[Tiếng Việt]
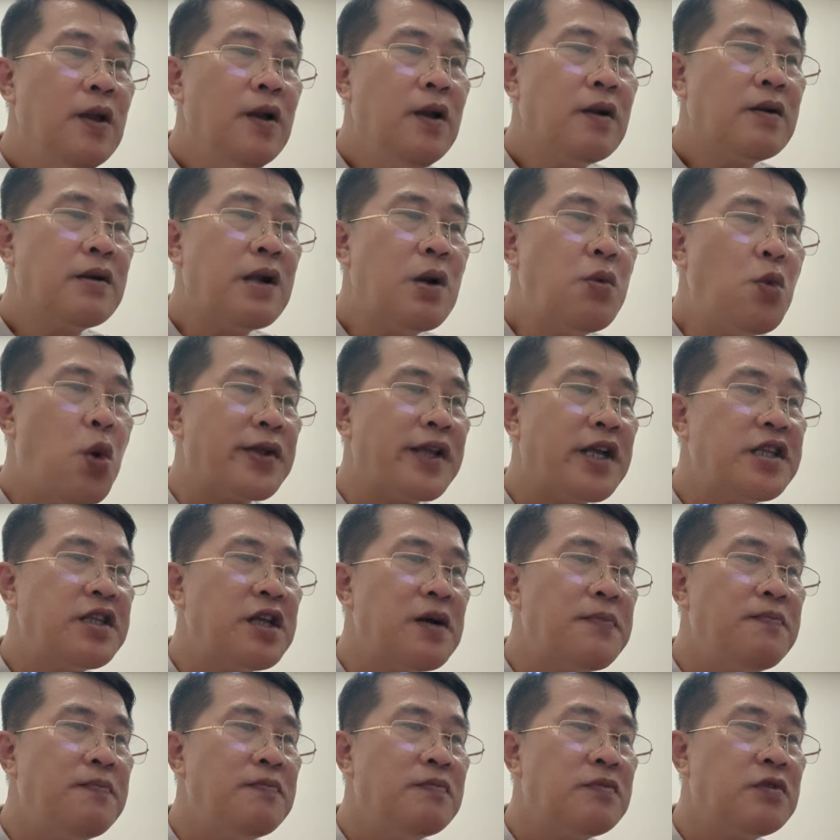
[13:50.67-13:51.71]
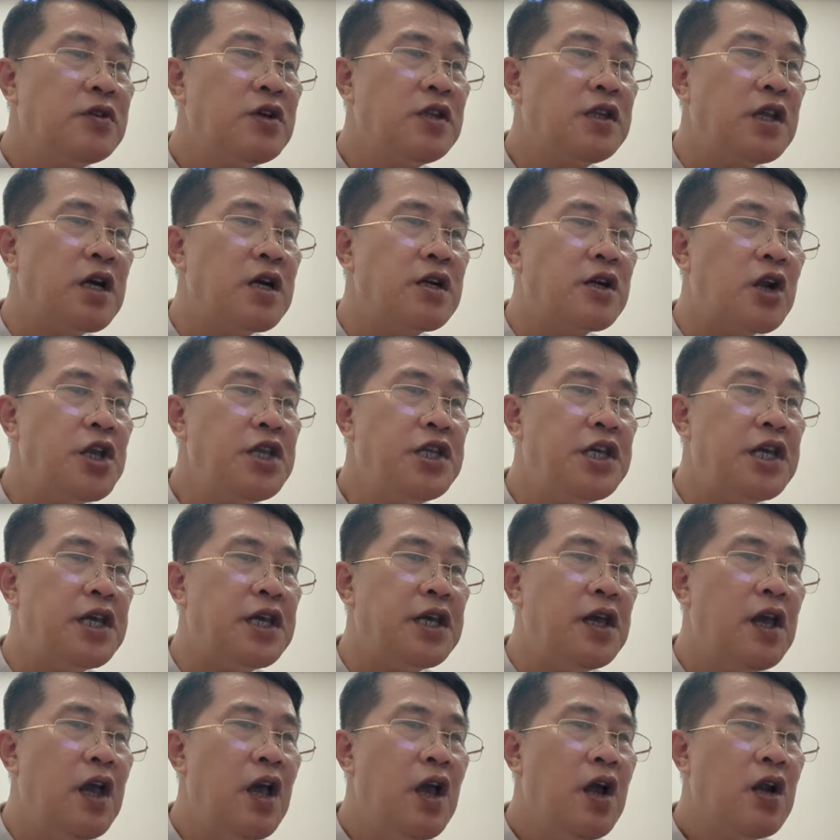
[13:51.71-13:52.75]
Đông Hoàng Thánh Tâm chưa từng nói
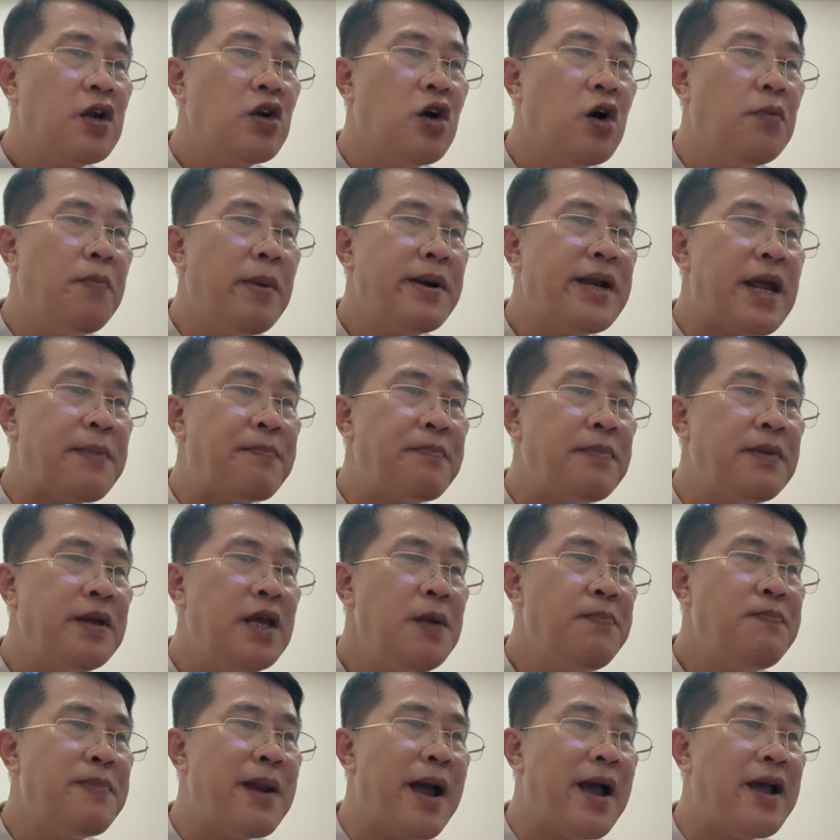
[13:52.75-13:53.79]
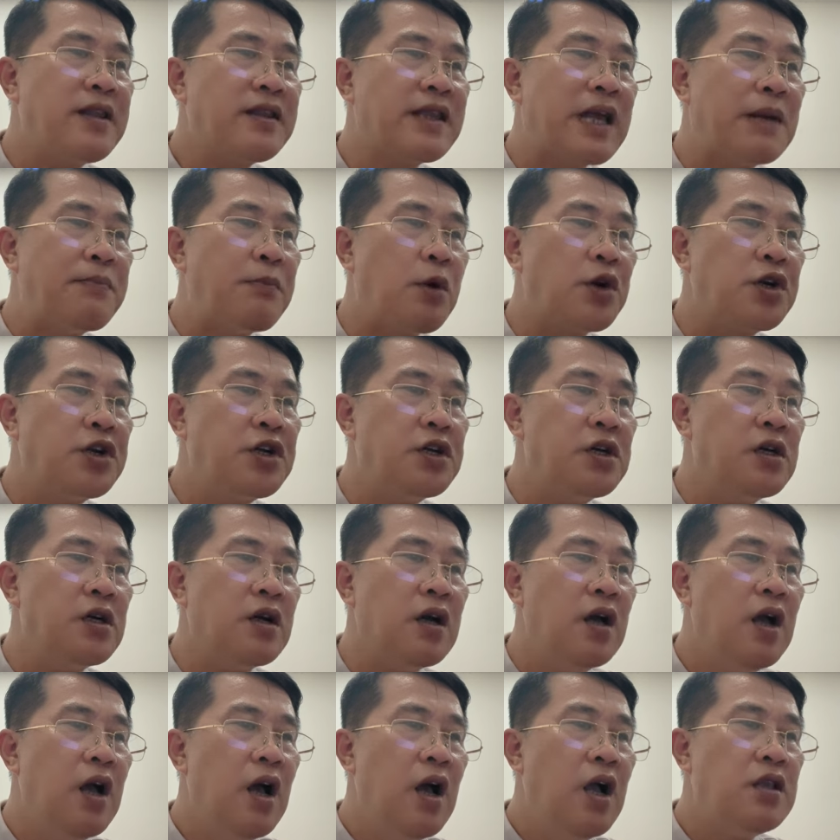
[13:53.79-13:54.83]
gì, đôi mắt hẹp tiếp lại thành một đường,
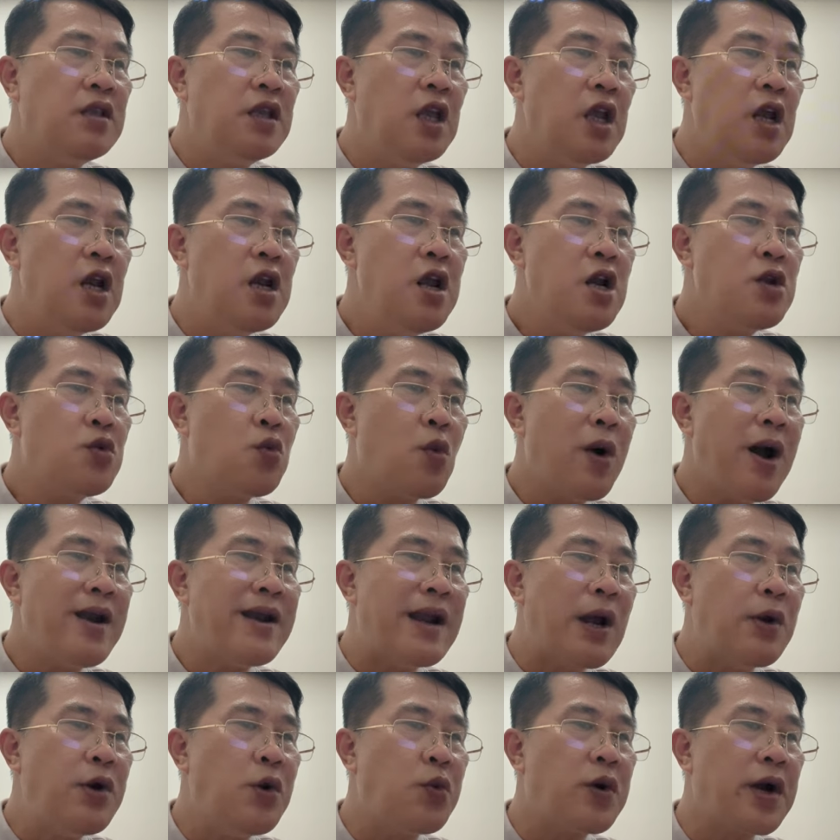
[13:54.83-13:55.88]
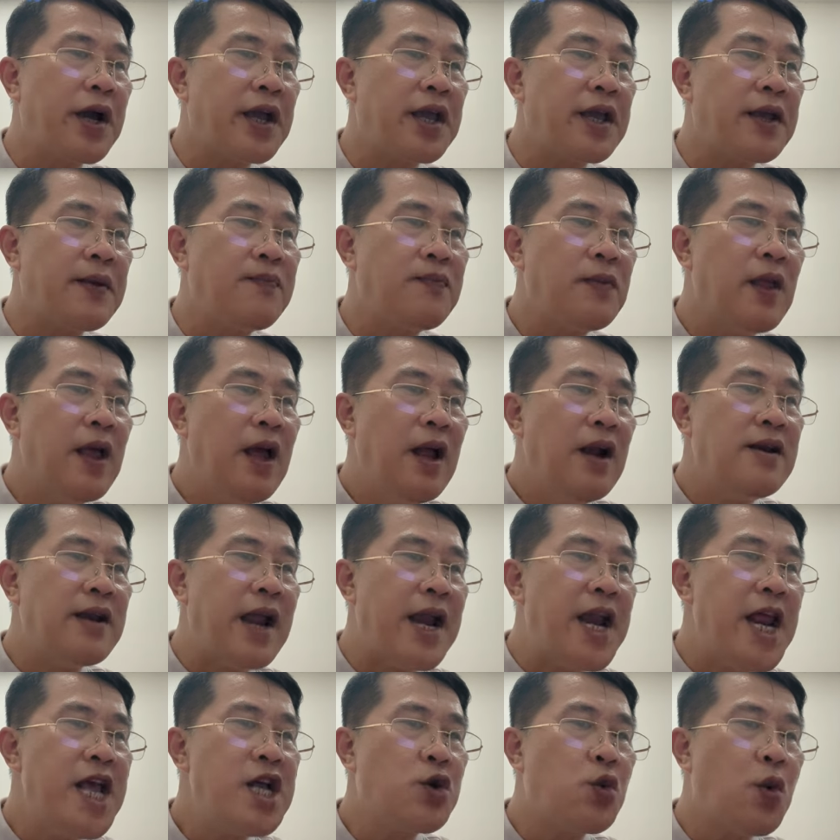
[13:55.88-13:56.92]
nhìn lướt qua đã đầu gầy, lại
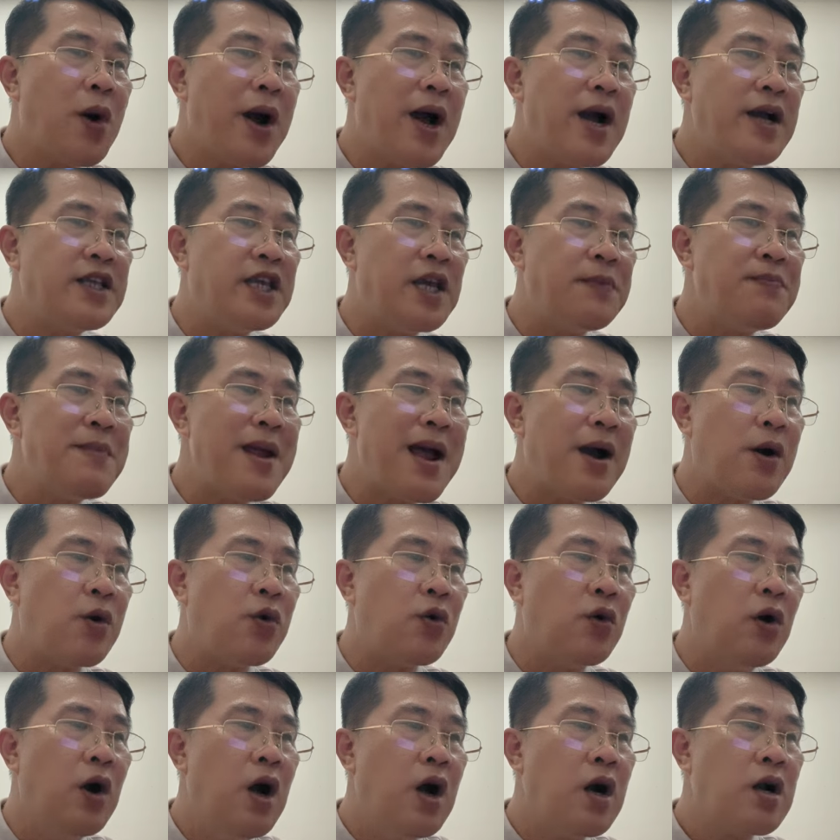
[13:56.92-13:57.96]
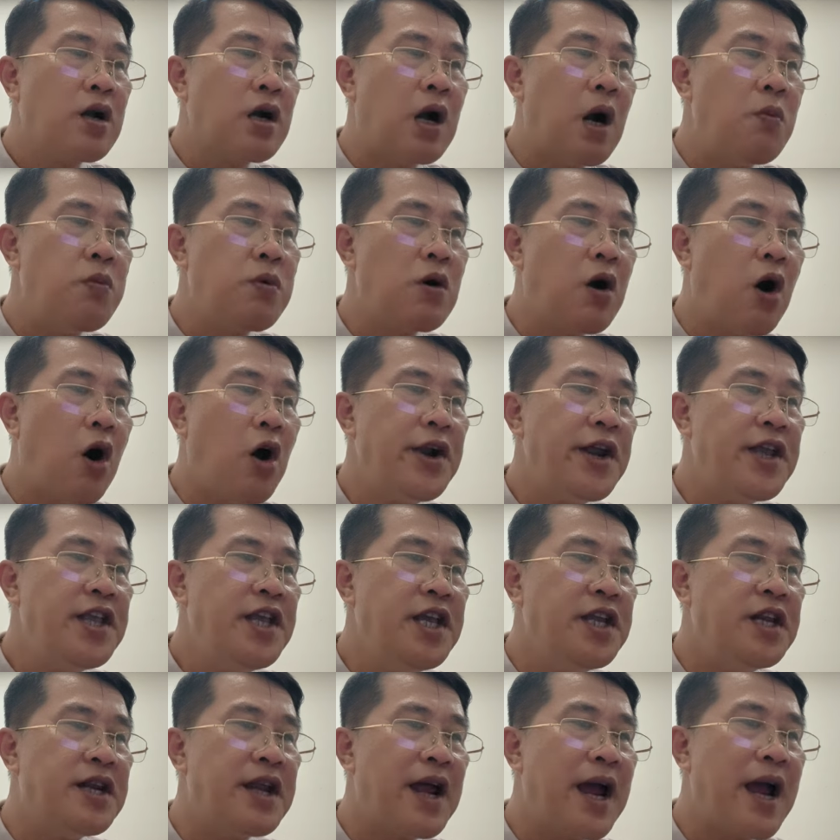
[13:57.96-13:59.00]
đứt qua Diễn Hào, không khó để
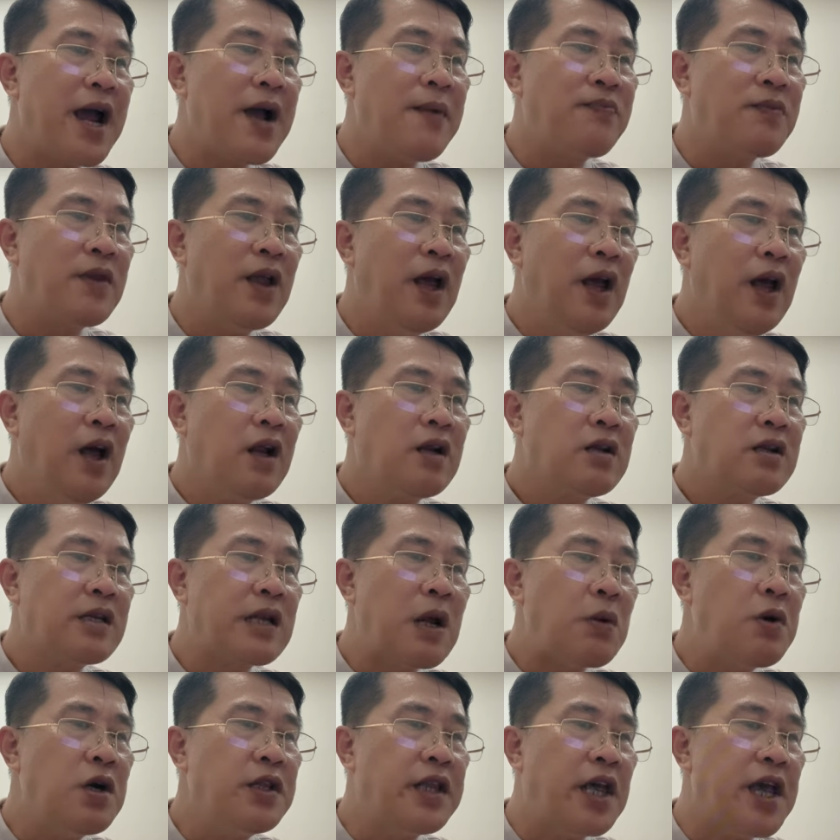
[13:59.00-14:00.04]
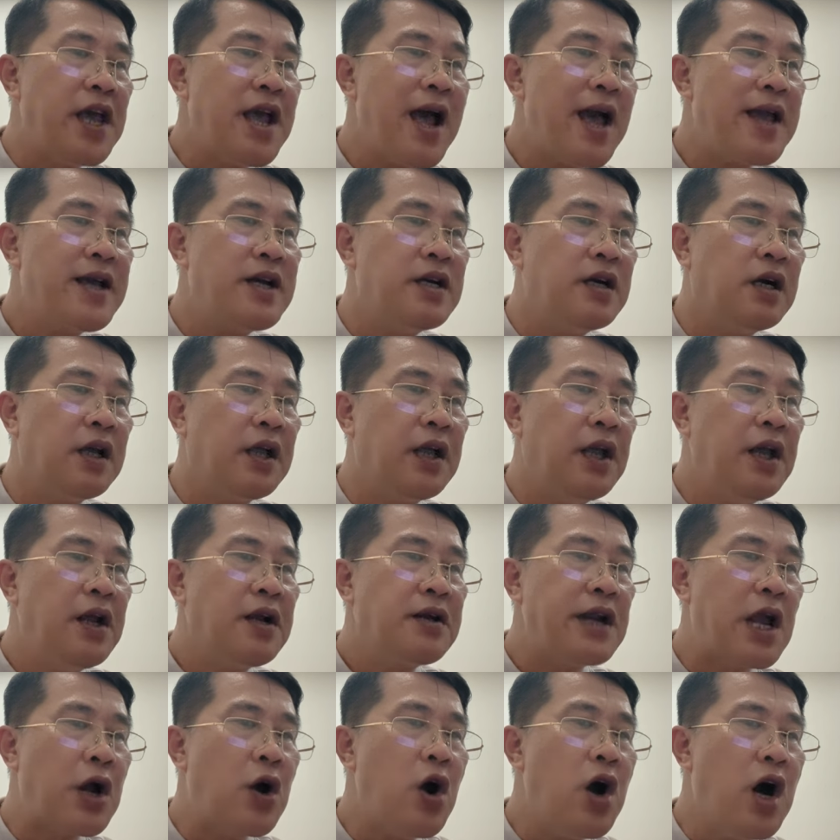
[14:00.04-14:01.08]
nhìn ra. Trong cơ thể hai người
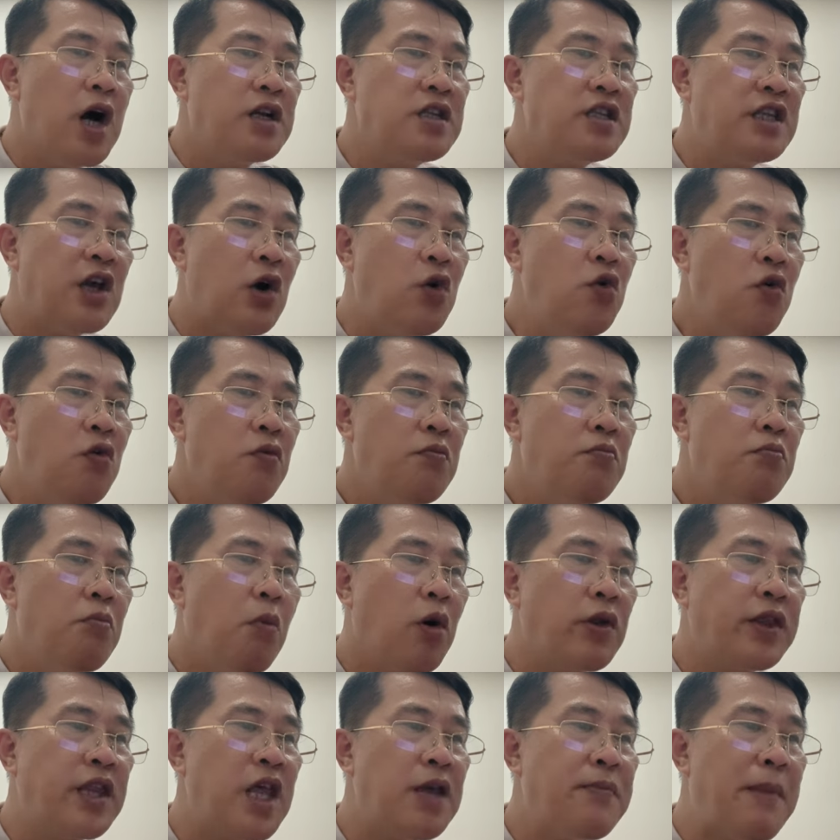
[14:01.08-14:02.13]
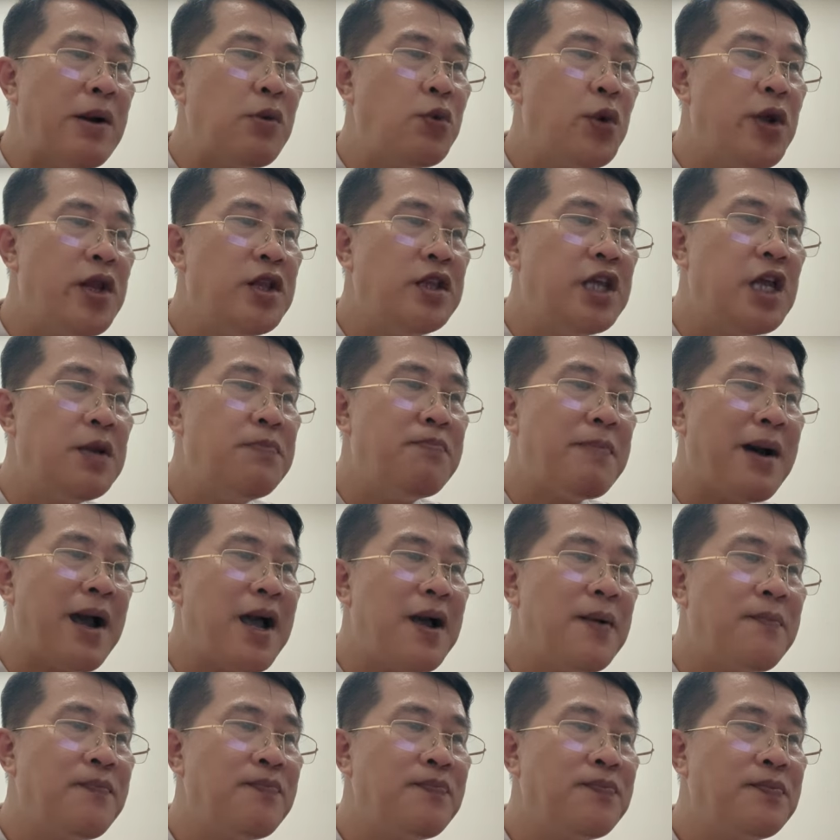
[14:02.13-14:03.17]
đều có ẩn dấu một tia bản nguyên thiên ma.